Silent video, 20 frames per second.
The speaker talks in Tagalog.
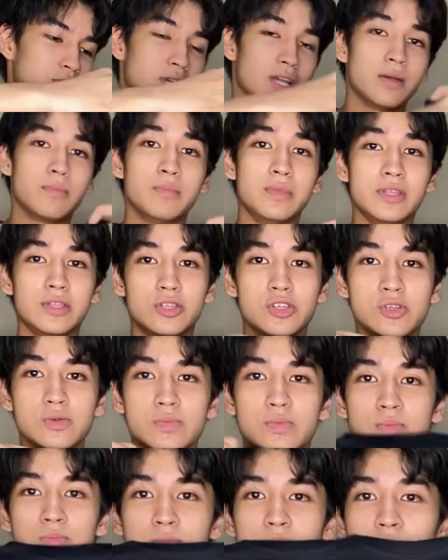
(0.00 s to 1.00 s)
siya,
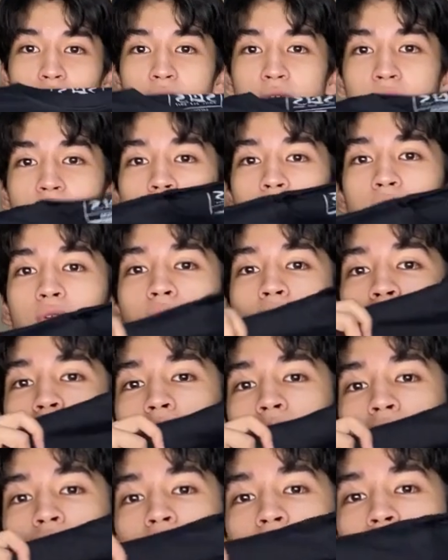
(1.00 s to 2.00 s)
medium yung in-order
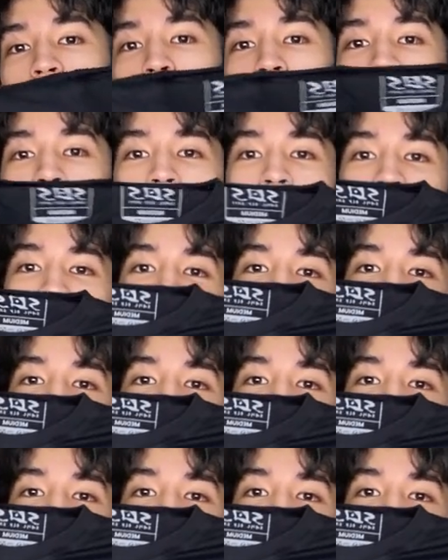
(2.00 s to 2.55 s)
kong size.